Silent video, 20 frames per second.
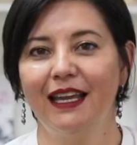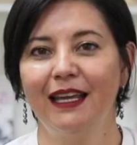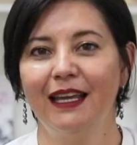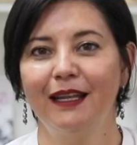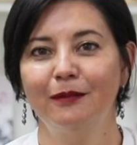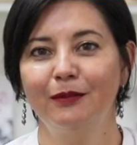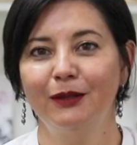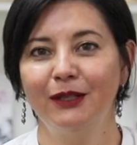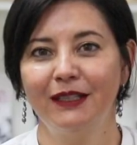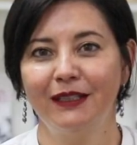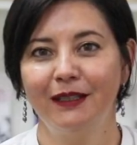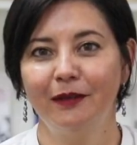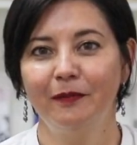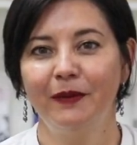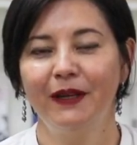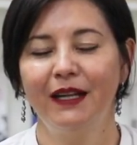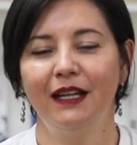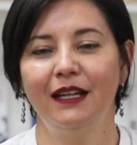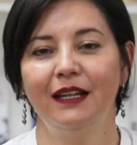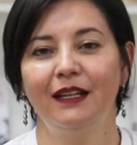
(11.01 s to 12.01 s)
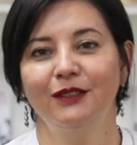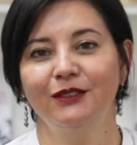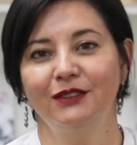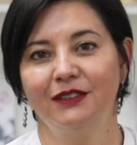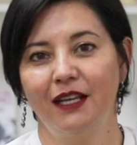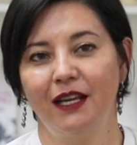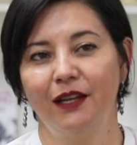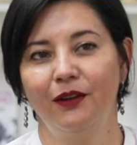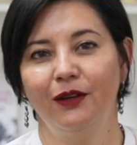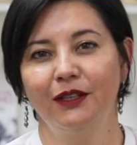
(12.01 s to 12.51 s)
El Boletín Paralelo
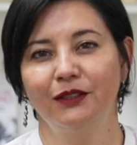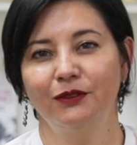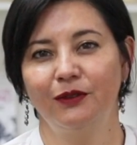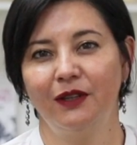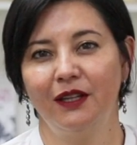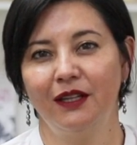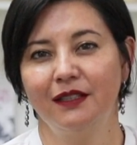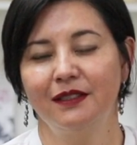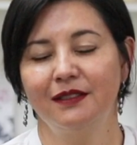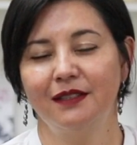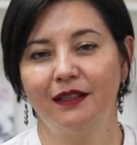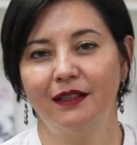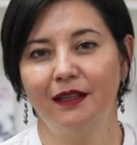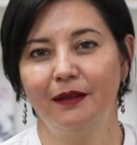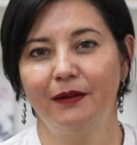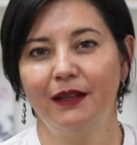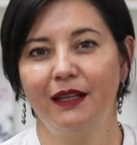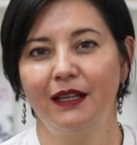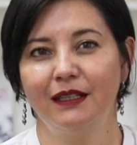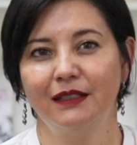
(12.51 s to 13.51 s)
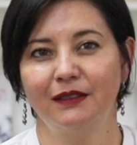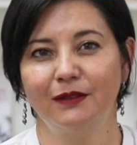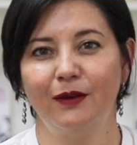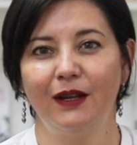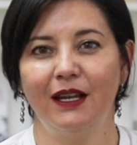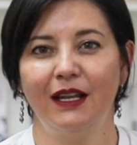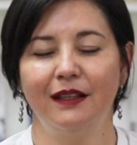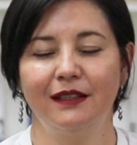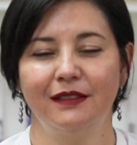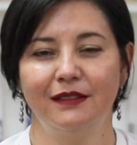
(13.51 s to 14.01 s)
Cero es una iniciativa de la
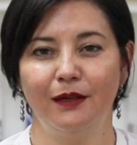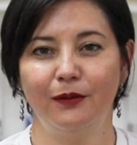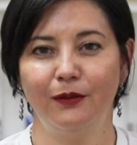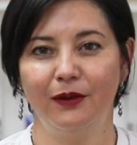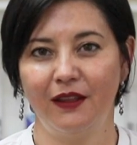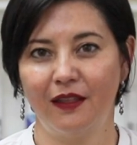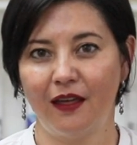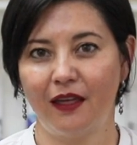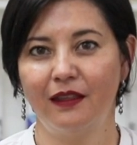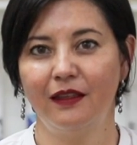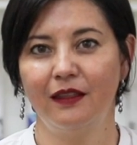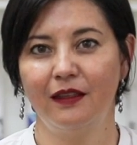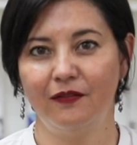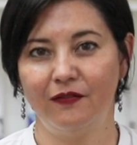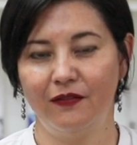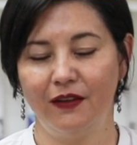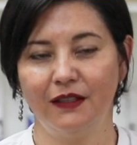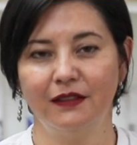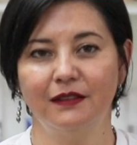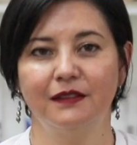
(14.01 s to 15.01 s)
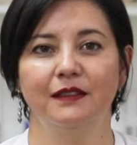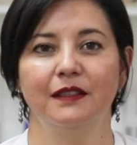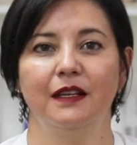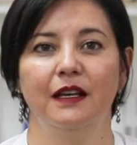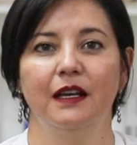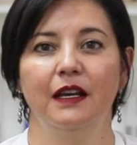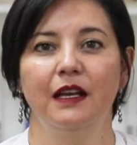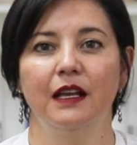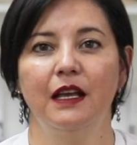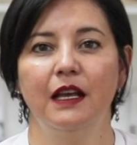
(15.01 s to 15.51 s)
Escuela de Seguridad y
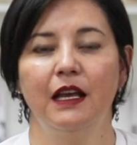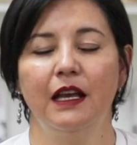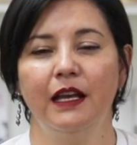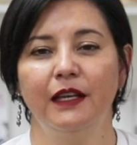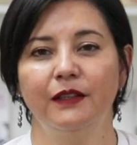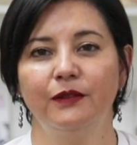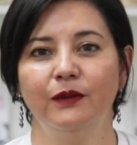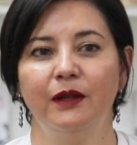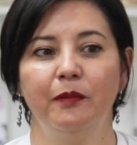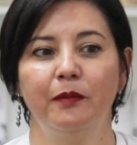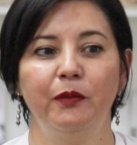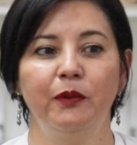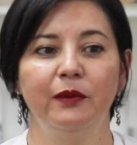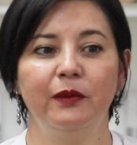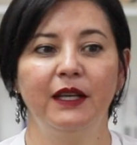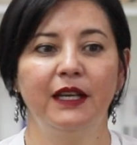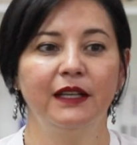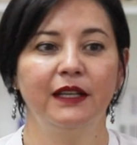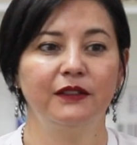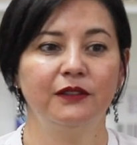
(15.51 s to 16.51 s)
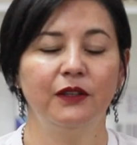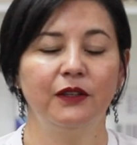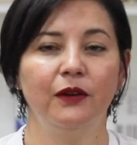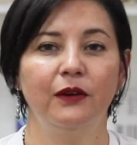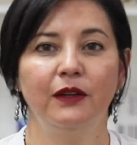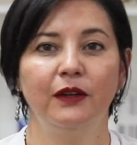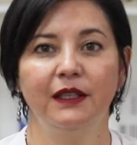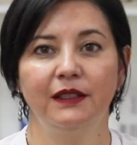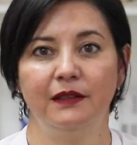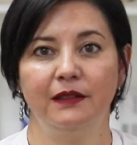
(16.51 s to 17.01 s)
Defensa. Es una
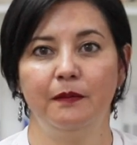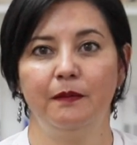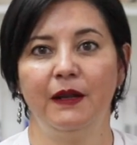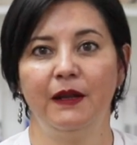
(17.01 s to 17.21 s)
publicación que se